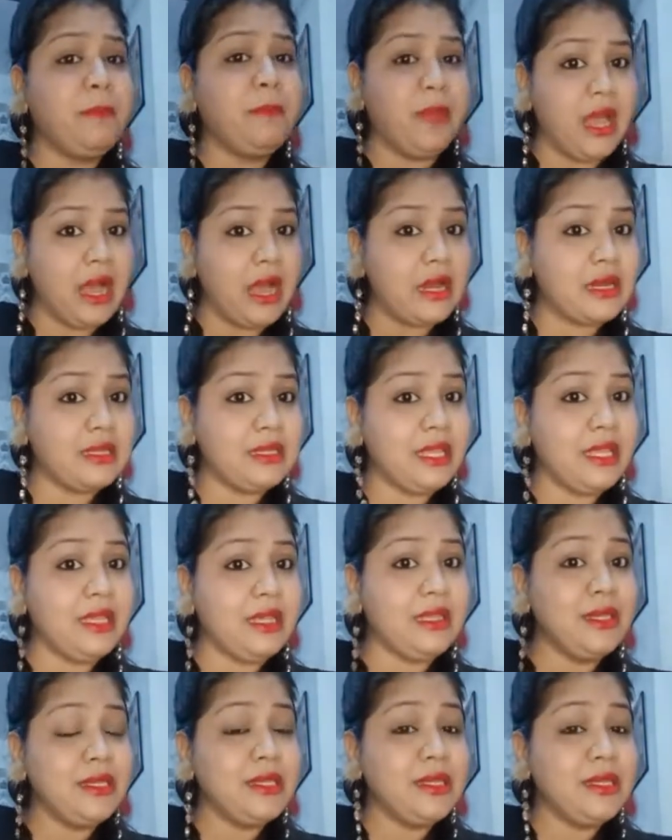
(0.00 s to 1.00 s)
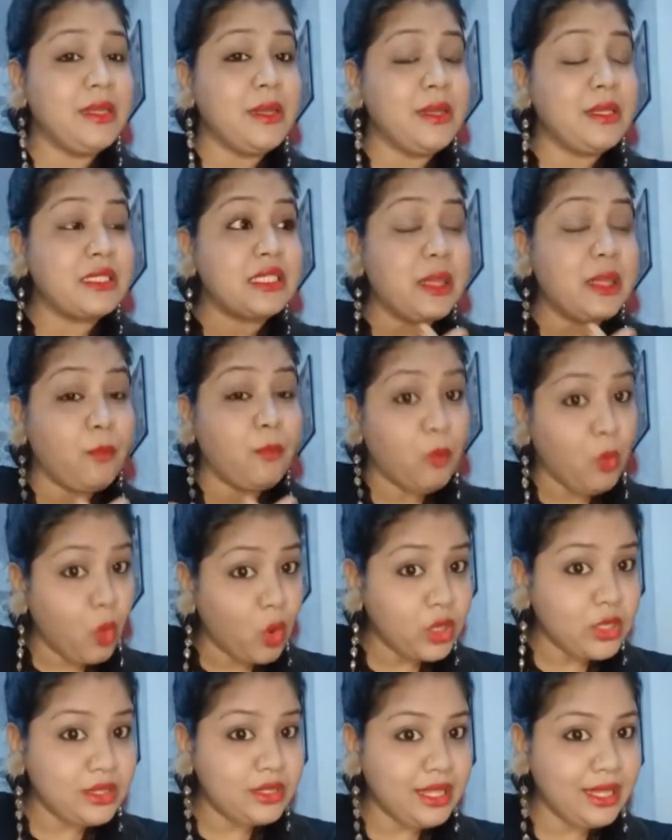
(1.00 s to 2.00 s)
प्यार दें
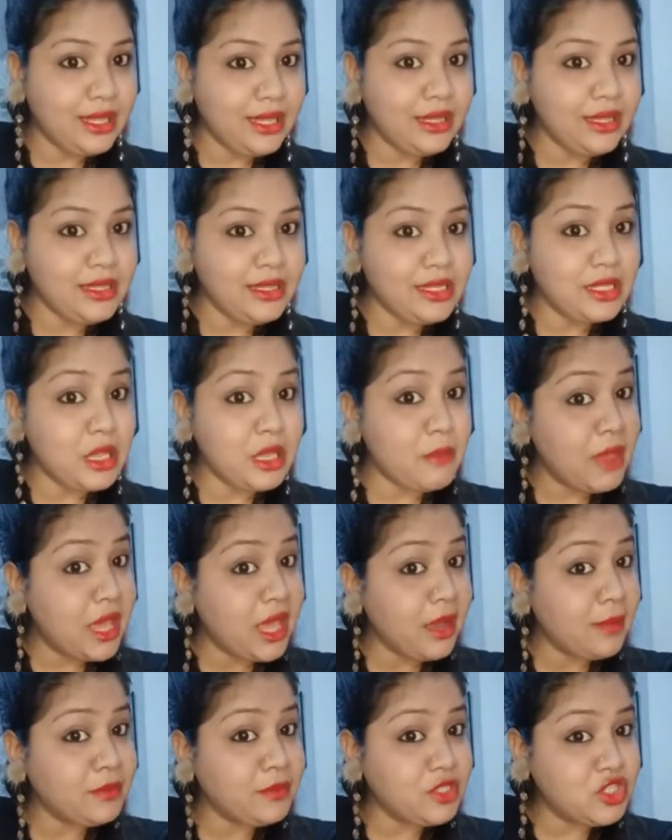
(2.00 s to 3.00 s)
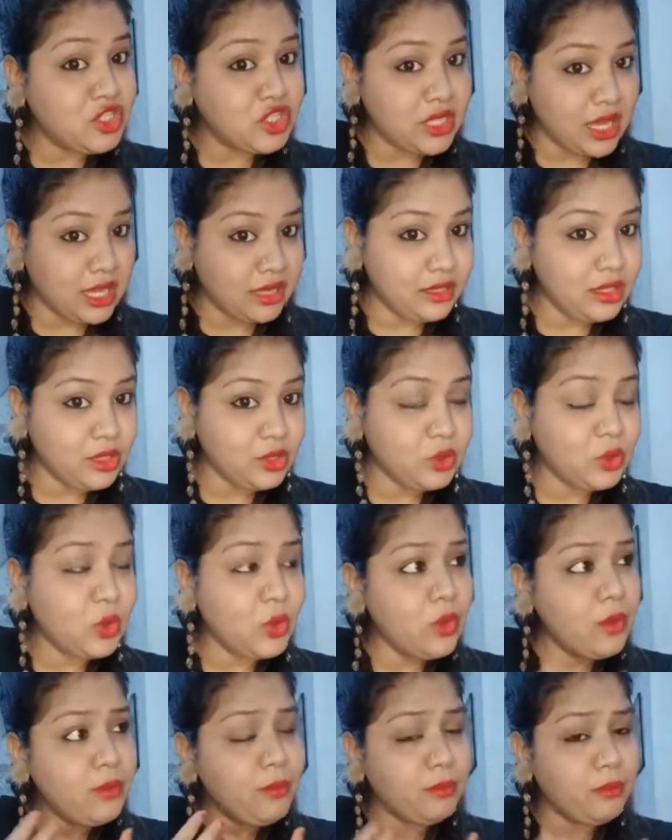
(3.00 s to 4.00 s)
सपोर्ट दें कि मैं अपने चैनल को
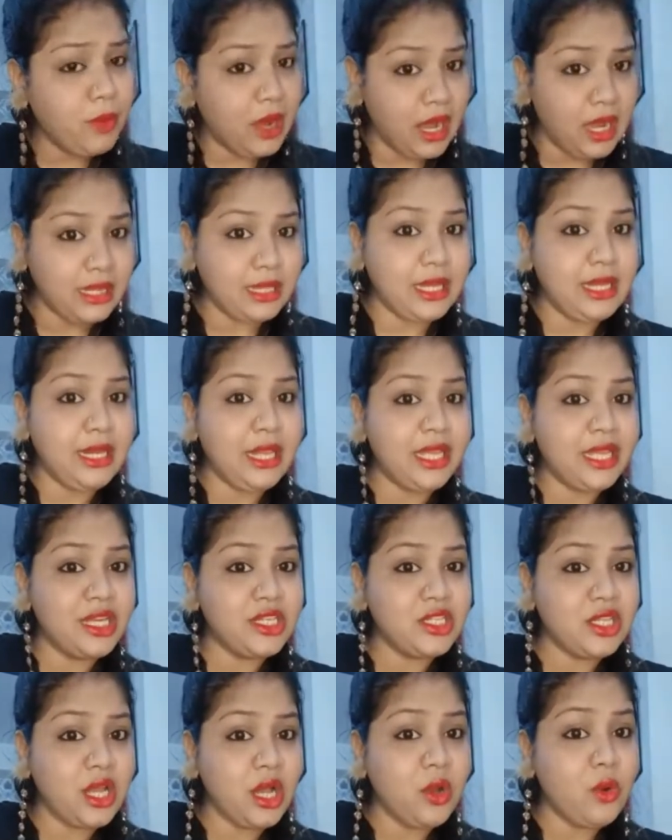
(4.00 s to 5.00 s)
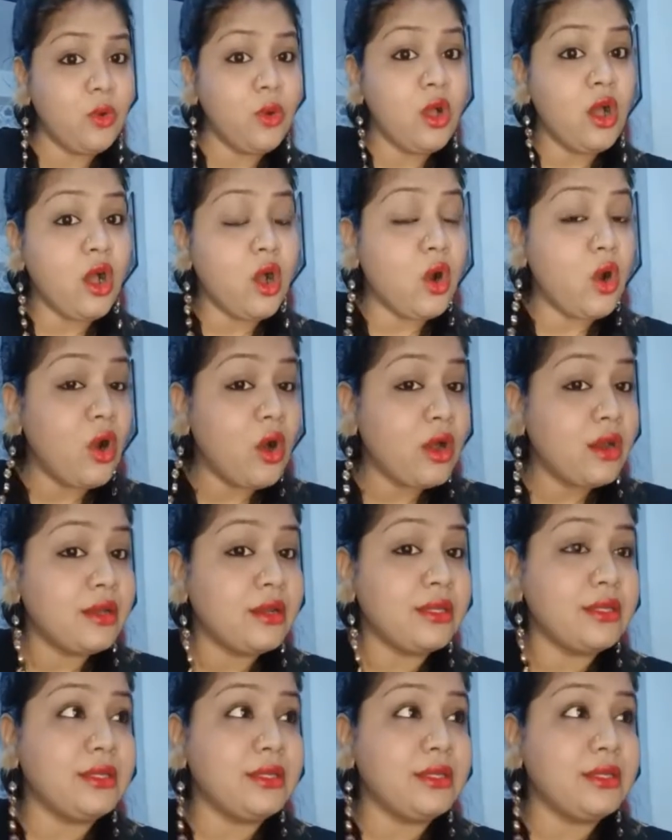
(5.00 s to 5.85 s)
आगे लेकर जाऊं और